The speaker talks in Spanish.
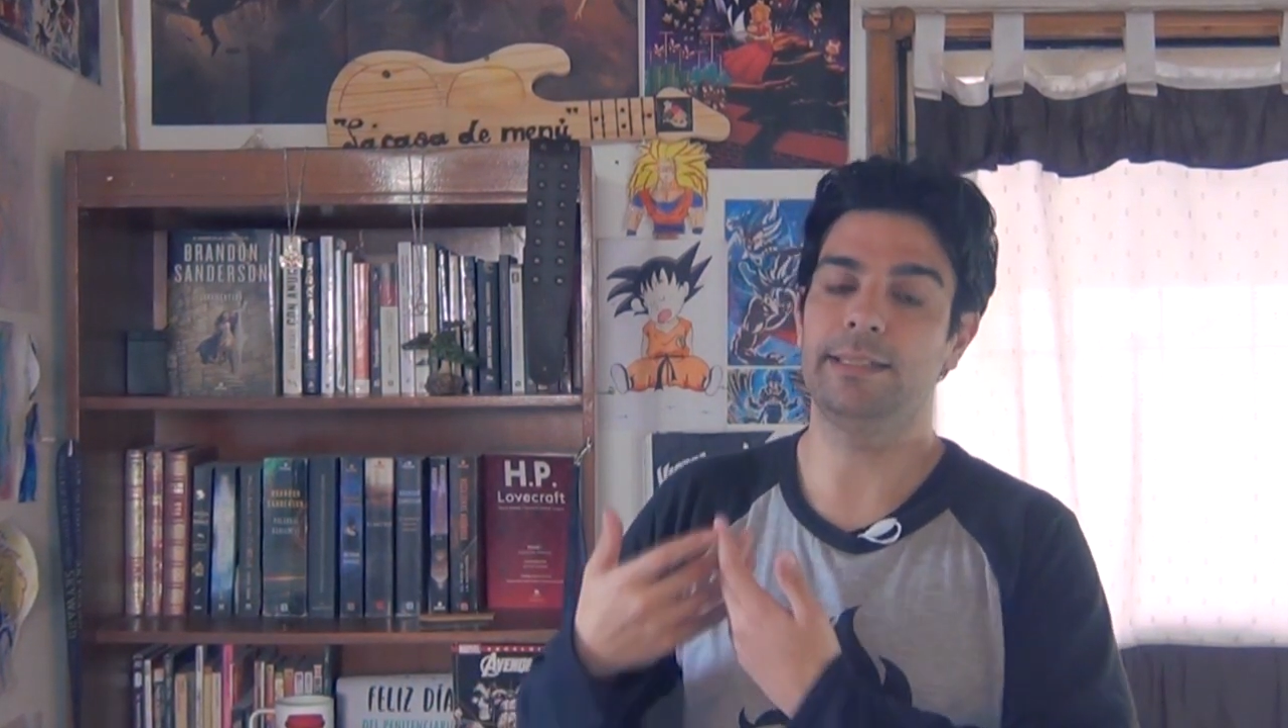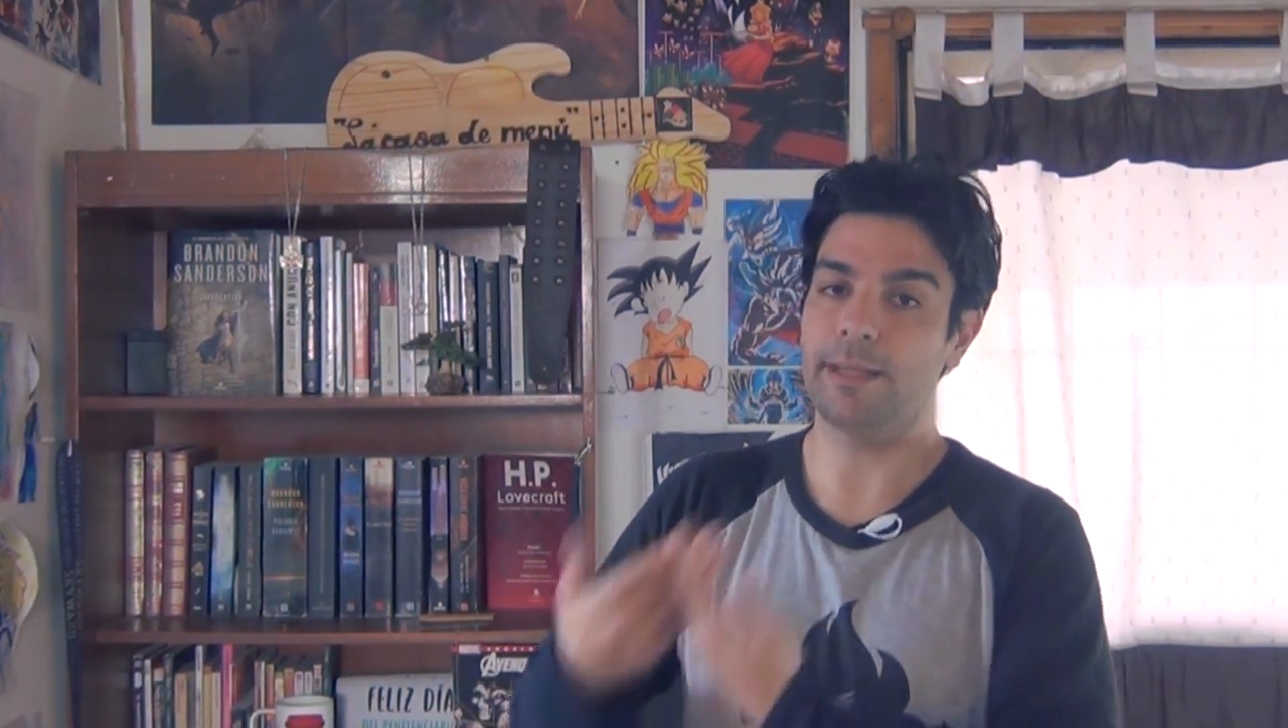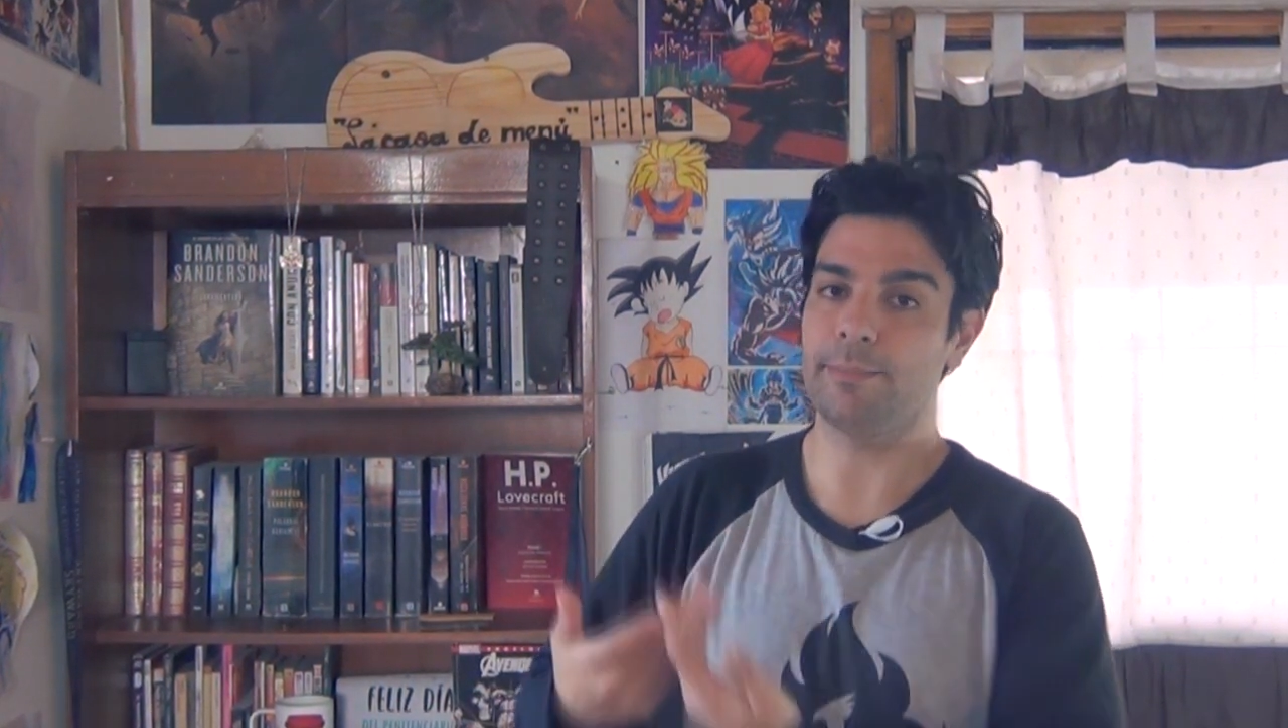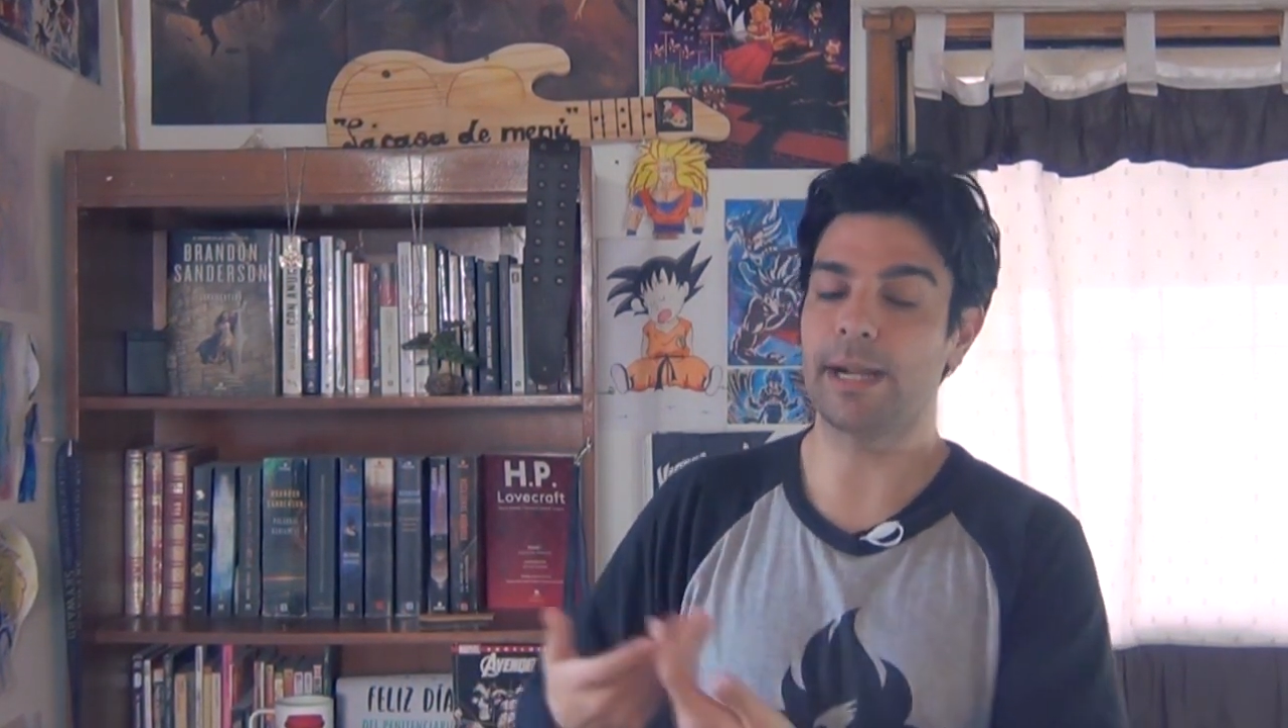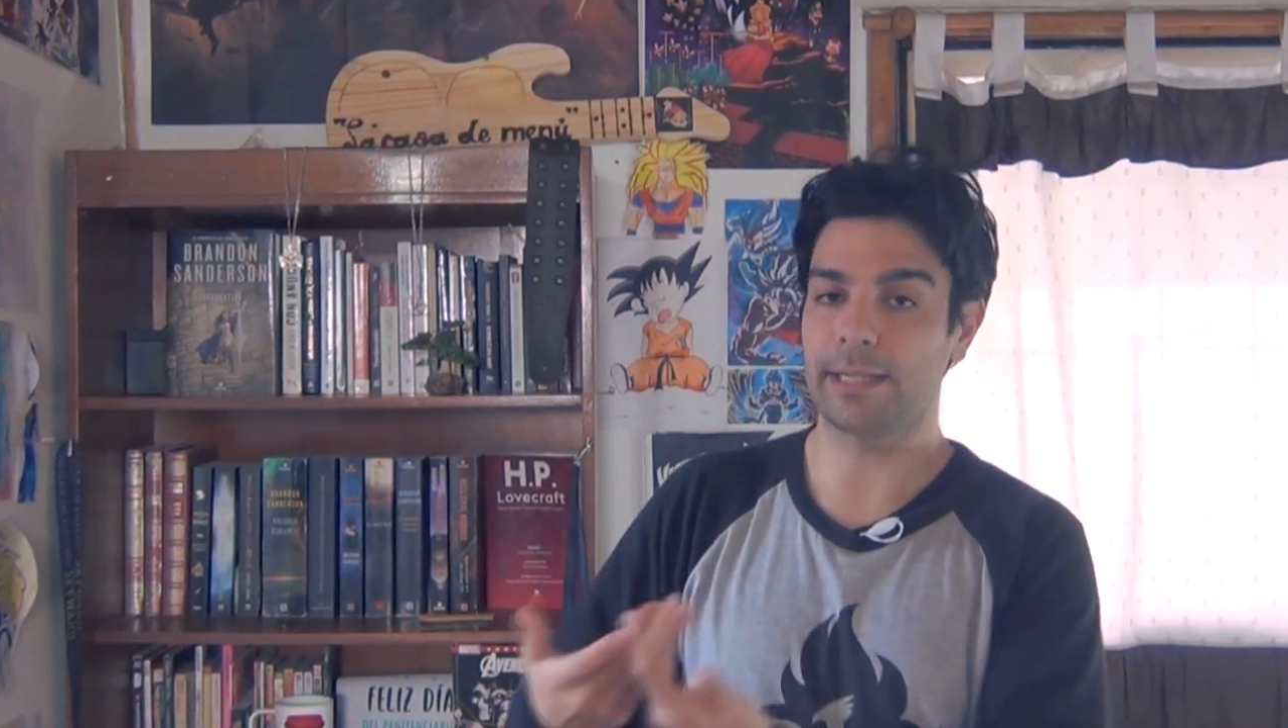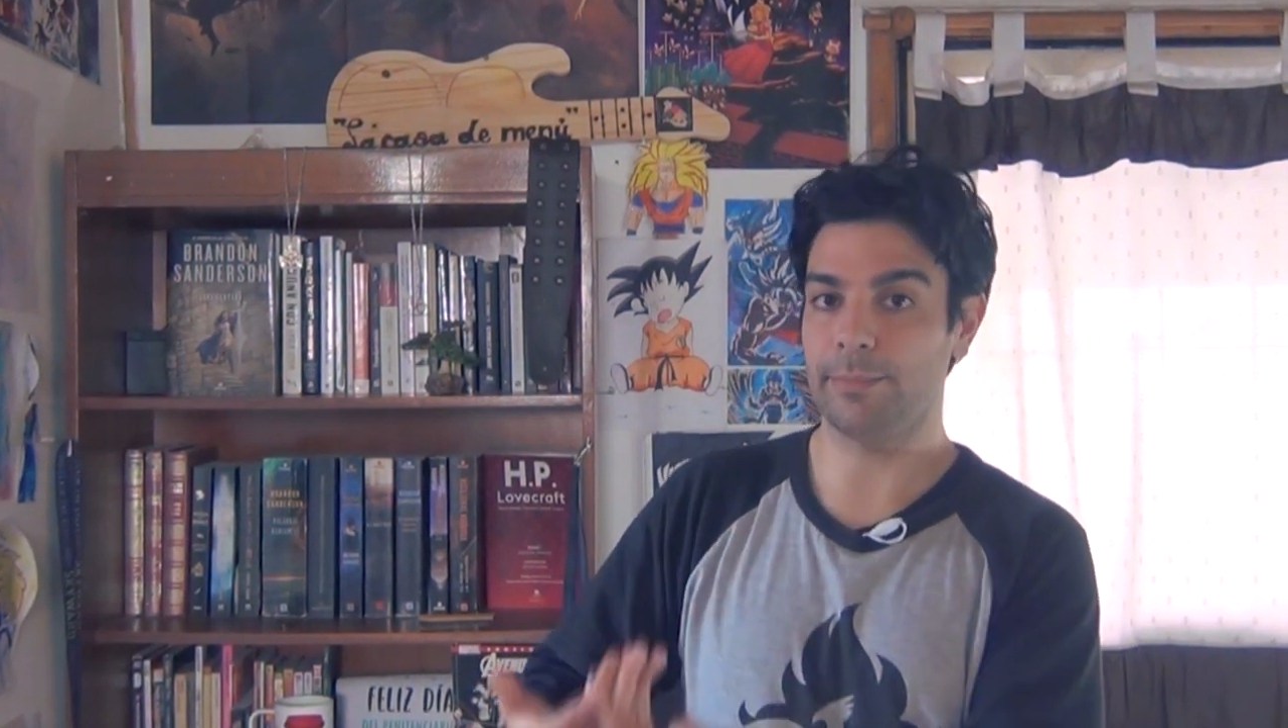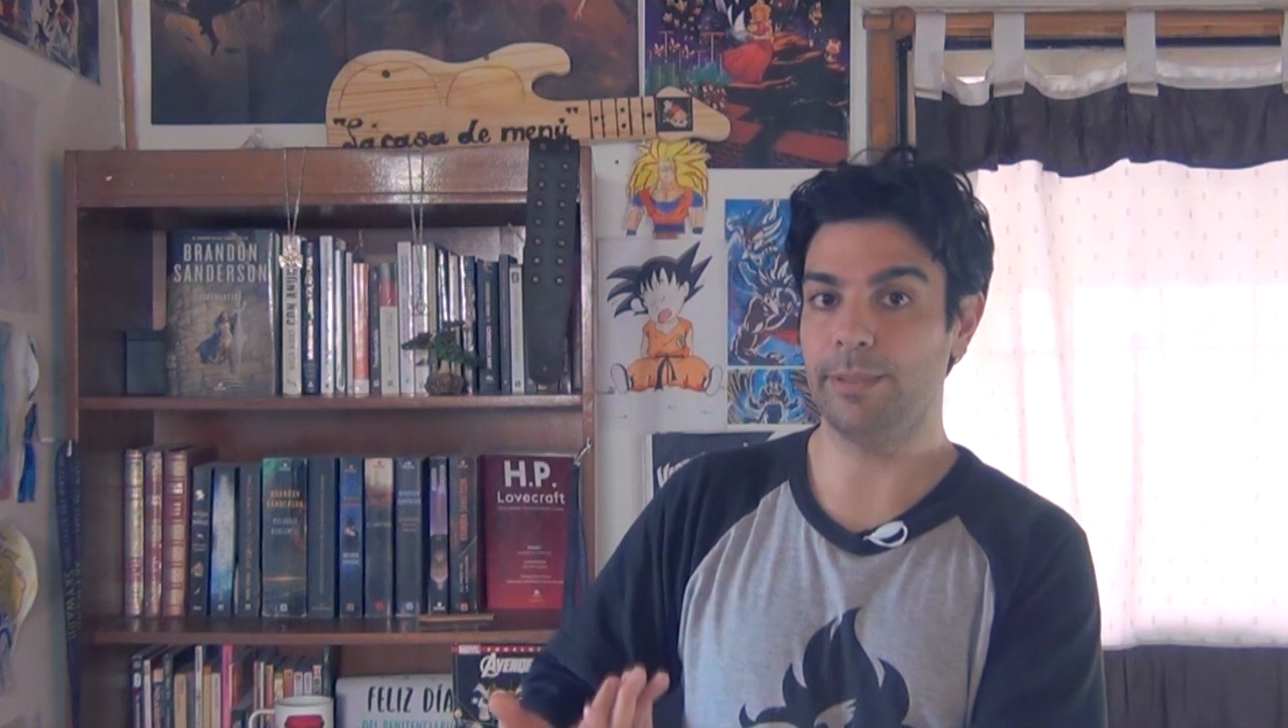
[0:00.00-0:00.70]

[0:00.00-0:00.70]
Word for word: editar más